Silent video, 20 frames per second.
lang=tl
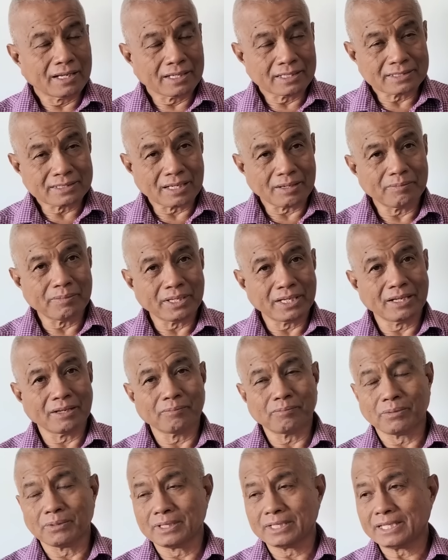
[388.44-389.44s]
Ang sabi
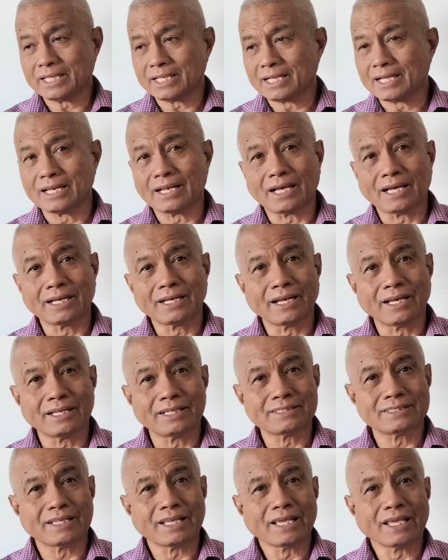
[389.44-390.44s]
ng political
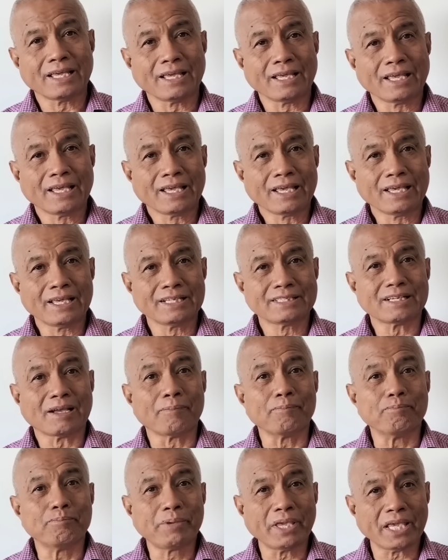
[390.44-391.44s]
analyst, he's
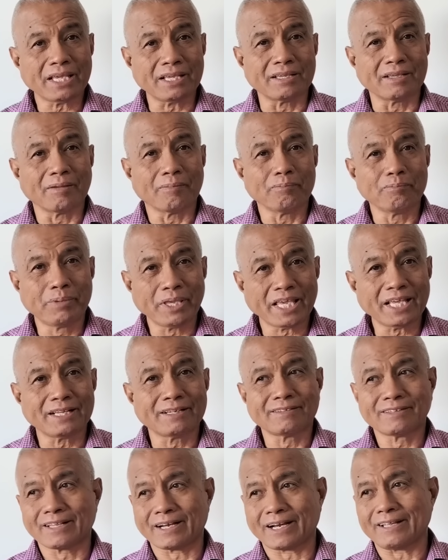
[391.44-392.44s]
a big,
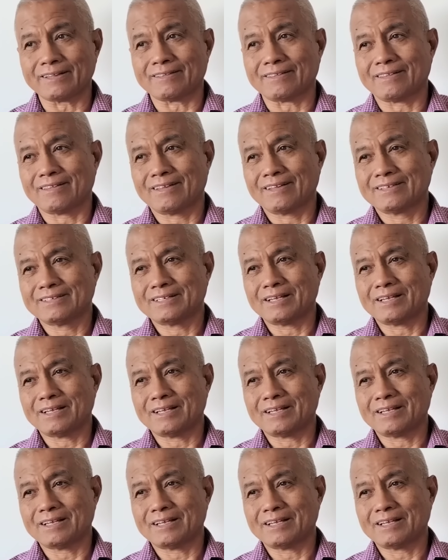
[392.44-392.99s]
big threat.